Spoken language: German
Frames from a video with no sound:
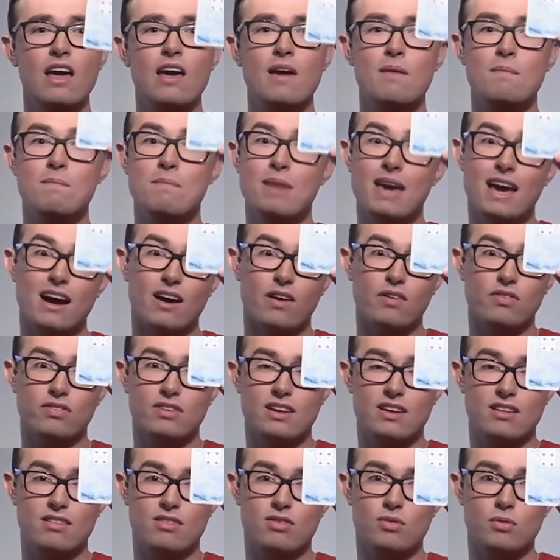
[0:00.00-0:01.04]
mehr auf
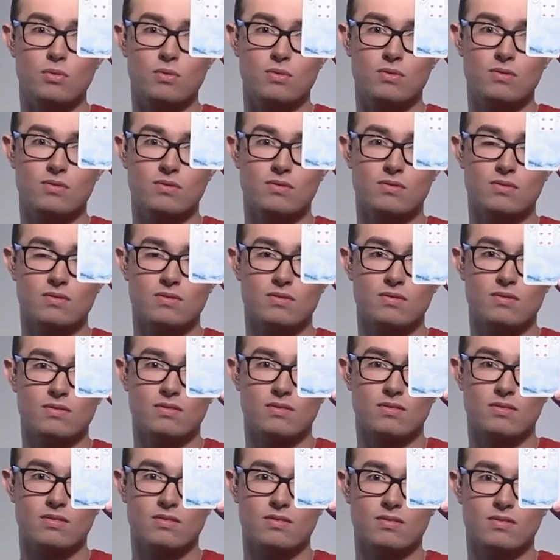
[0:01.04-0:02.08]
dich zu.
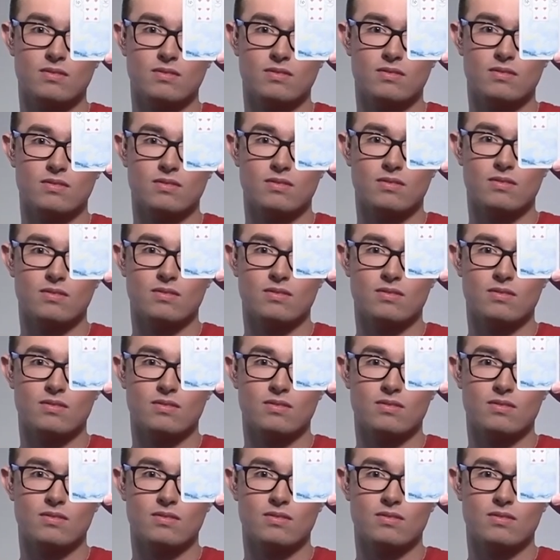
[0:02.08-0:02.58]
Ja.